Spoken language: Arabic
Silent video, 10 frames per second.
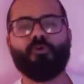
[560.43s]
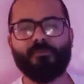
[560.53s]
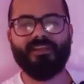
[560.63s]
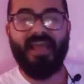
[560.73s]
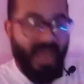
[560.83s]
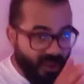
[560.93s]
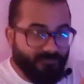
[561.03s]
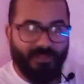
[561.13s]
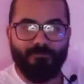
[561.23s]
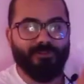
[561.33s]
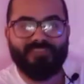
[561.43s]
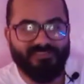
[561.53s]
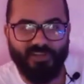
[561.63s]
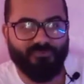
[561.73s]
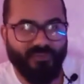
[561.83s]
طول عمري هيفضل
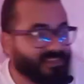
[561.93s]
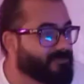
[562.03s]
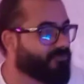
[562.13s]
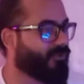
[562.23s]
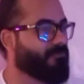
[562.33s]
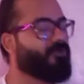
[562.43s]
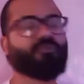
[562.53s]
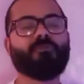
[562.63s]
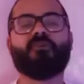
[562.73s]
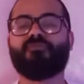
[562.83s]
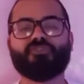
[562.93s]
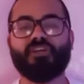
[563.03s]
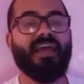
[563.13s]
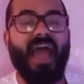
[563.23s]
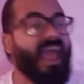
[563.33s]
ملتصق في اسمي فالموضوع ما
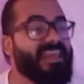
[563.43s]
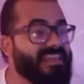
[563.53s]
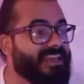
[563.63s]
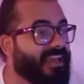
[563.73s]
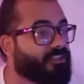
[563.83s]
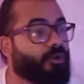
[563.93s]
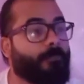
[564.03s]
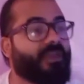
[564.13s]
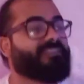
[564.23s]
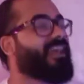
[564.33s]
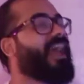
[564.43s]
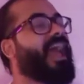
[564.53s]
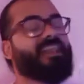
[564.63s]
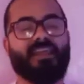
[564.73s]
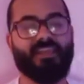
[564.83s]
فيهوش اي شبهه
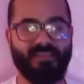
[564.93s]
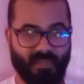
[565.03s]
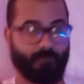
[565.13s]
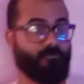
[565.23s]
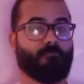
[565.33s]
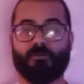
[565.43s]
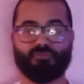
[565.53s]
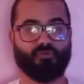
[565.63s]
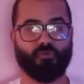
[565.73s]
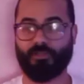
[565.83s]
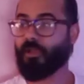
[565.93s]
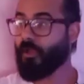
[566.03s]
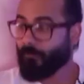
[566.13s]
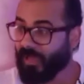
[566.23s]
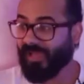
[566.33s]
اهانه ليا من منظوري
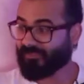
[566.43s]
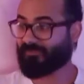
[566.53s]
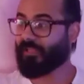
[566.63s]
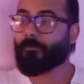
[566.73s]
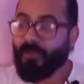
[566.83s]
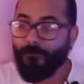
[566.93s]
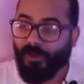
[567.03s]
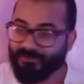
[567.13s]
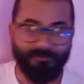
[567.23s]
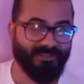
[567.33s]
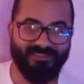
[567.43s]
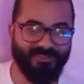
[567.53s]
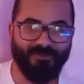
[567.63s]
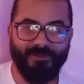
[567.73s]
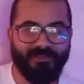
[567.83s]
بالعكس ده انا بحب خطيبتي
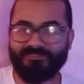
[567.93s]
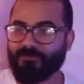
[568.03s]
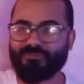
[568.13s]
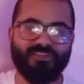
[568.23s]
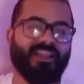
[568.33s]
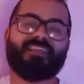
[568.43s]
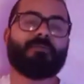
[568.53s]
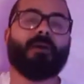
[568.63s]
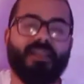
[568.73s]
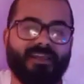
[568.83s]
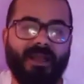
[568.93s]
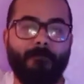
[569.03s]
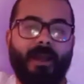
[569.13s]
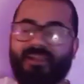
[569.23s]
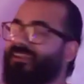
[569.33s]
جدا والله ما عنديش اي مشكله اكتبها لك يا
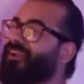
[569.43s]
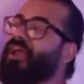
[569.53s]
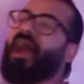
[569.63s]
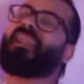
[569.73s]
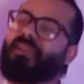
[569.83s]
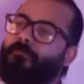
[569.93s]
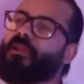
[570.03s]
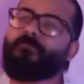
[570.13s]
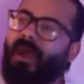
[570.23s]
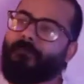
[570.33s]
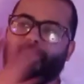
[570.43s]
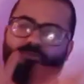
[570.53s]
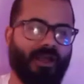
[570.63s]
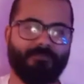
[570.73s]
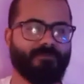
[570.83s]
عم على على الايميل
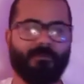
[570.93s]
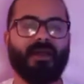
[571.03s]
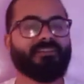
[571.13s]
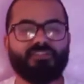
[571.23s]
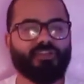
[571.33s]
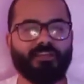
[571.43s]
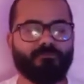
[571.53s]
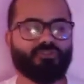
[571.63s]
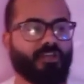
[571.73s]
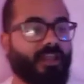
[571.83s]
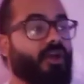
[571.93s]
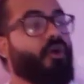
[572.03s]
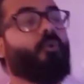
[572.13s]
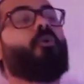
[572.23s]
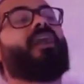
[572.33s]
محمد وحبيبه ما عنديش اي مشكله
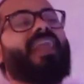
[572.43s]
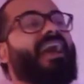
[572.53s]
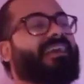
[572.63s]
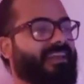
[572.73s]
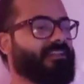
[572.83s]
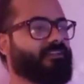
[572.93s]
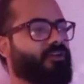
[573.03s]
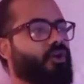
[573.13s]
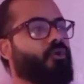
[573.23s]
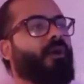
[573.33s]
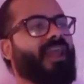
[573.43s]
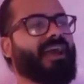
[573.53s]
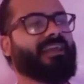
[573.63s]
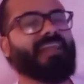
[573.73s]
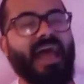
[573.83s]
ولكن
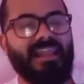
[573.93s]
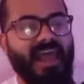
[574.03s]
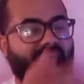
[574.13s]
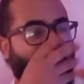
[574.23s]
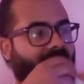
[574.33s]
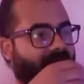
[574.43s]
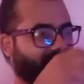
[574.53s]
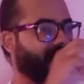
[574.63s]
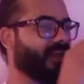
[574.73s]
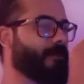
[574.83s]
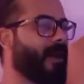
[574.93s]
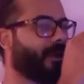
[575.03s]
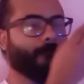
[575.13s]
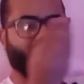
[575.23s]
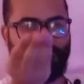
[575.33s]
ولكن انا هكلمك